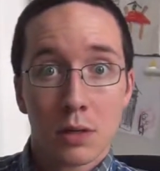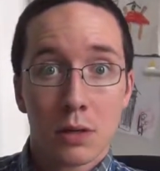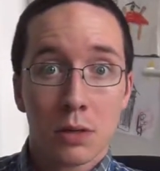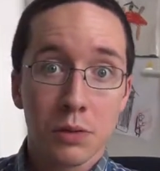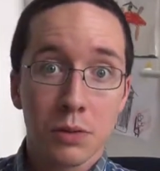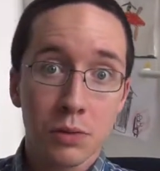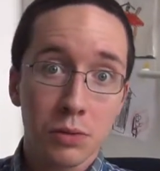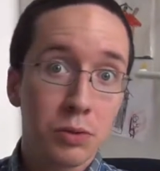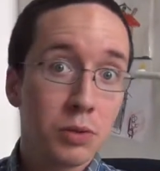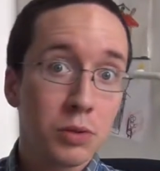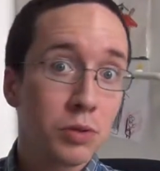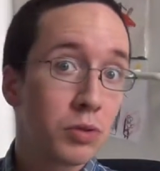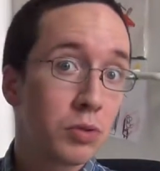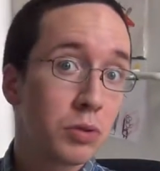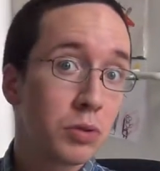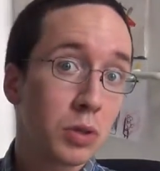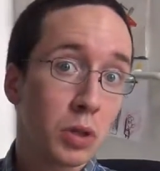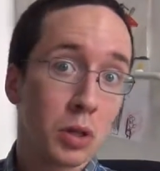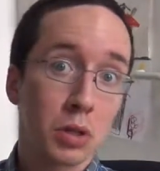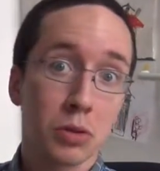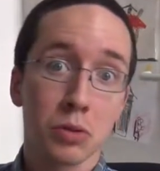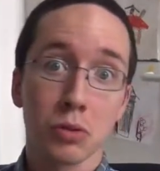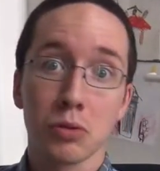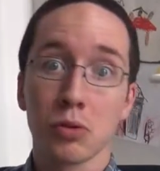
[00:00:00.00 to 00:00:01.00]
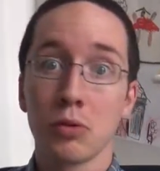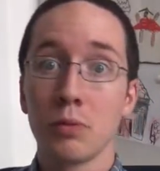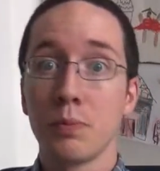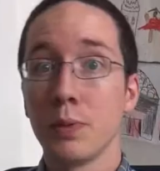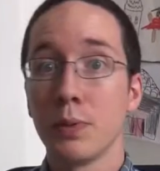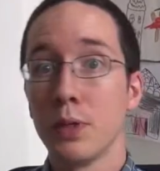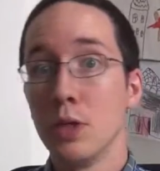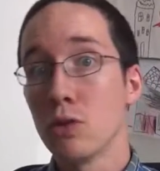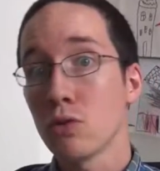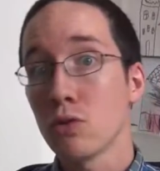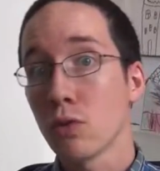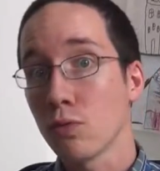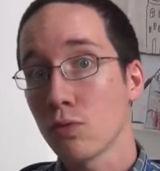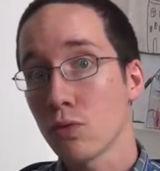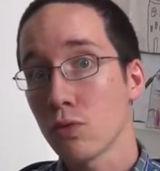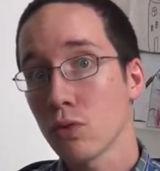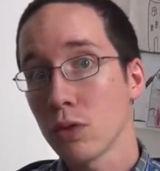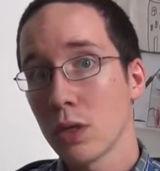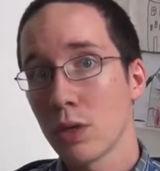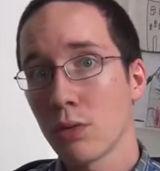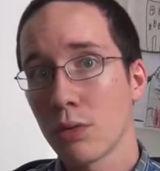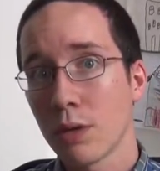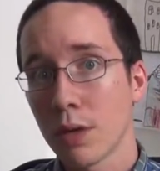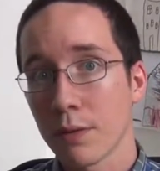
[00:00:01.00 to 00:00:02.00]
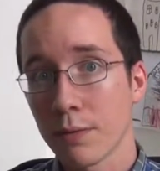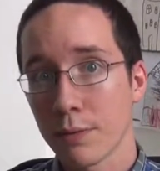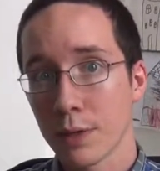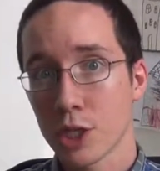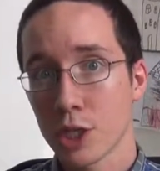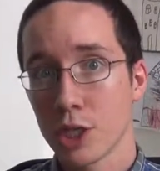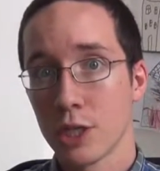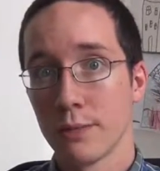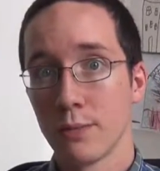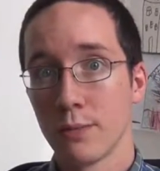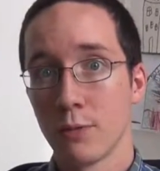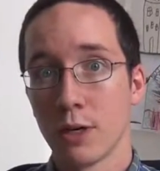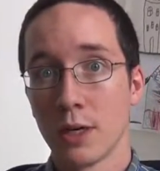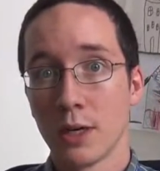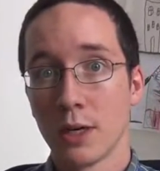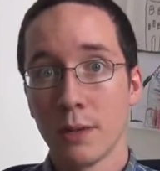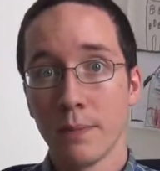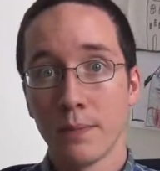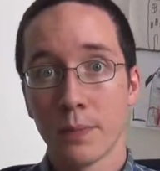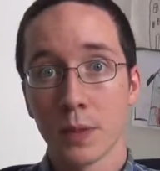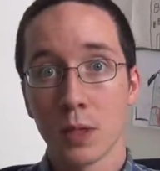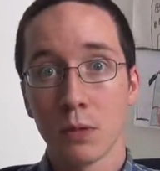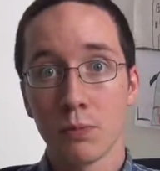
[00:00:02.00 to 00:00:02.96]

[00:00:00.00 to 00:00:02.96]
Ensuite, je suis très occupé, je trouve toujours des trucs à faire chez moi.